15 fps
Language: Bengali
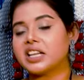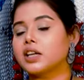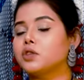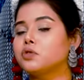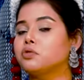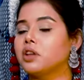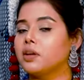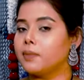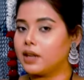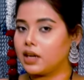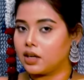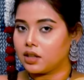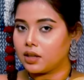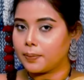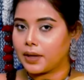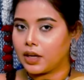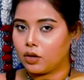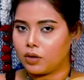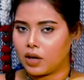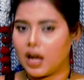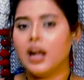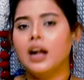এটা কিছুতেই মেনে নিতে
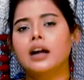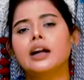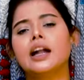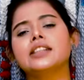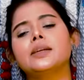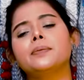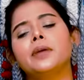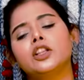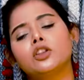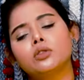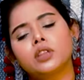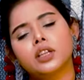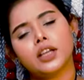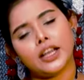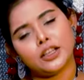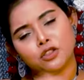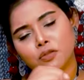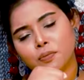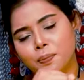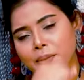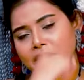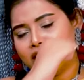পারলো না রাজা ভেতর থেকে একজন
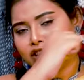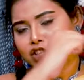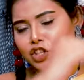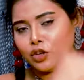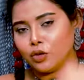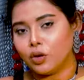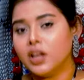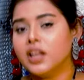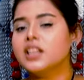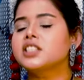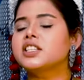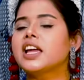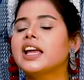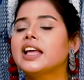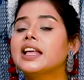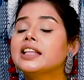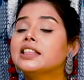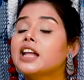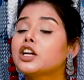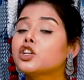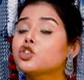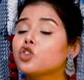বীর ছিল সে
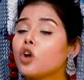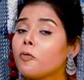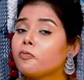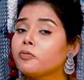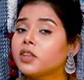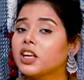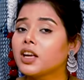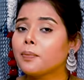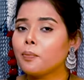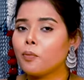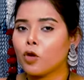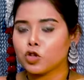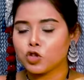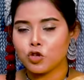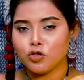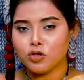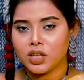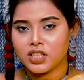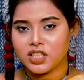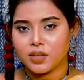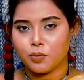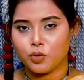তার সব থেকে
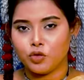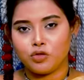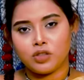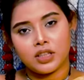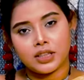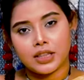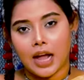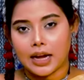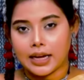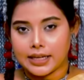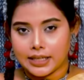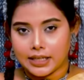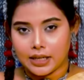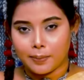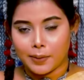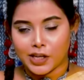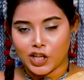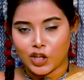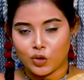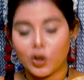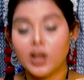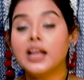পছন্দের যে মন্ত্রী তাকে ডেকে
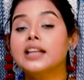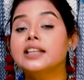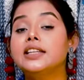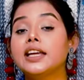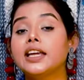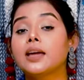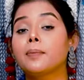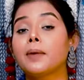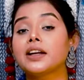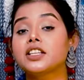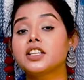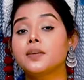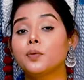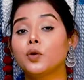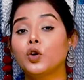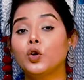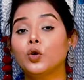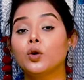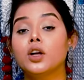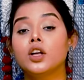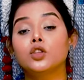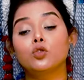পাঠালো ডেকে পাঠিয়ে বলল
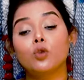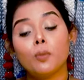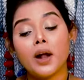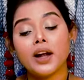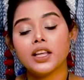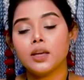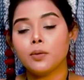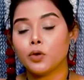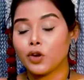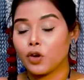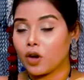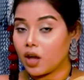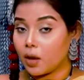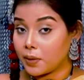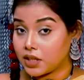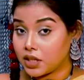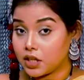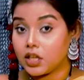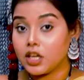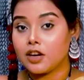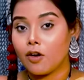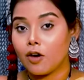তোমার কি মনে হয় আমাদের
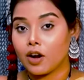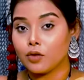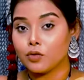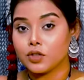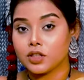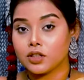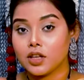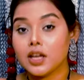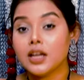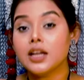কি করা উচিত